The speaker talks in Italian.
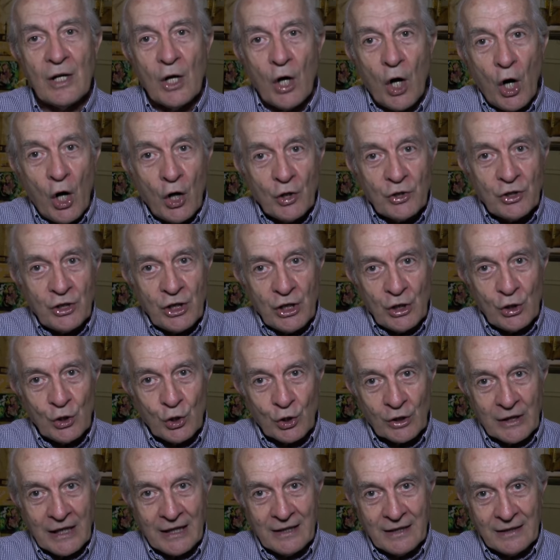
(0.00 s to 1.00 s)
Ogni
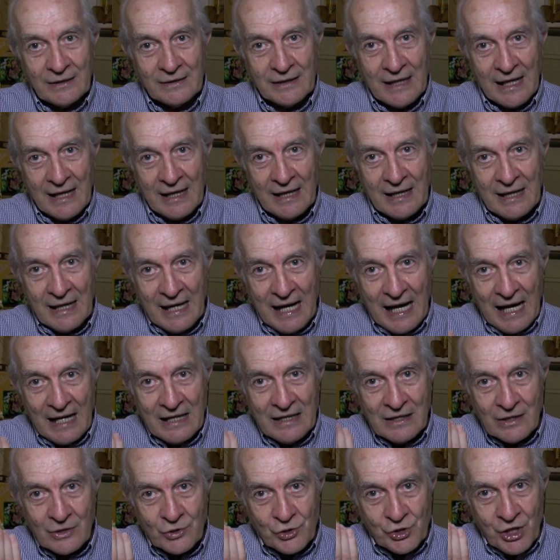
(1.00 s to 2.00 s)
località ha
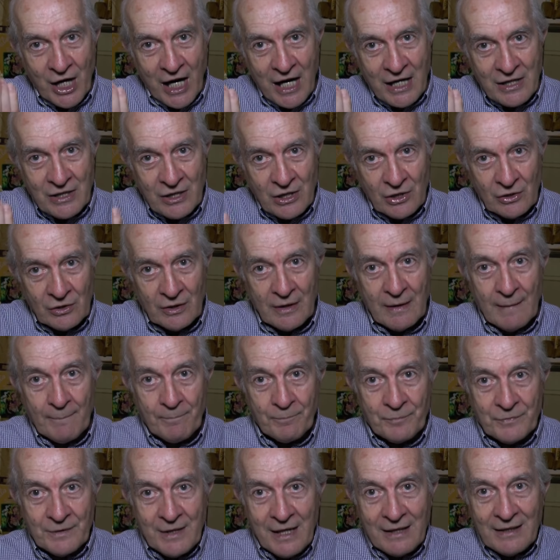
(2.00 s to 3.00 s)
il genio
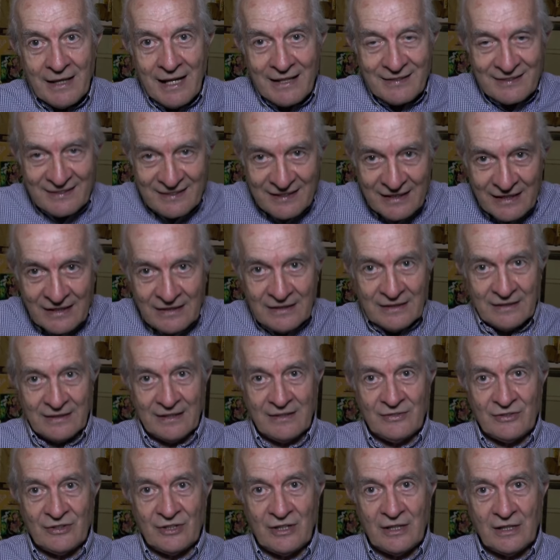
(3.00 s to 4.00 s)
della
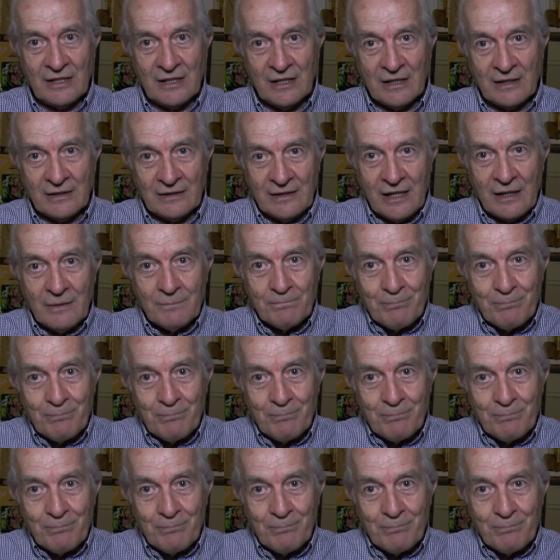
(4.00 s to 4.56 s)
sintesi del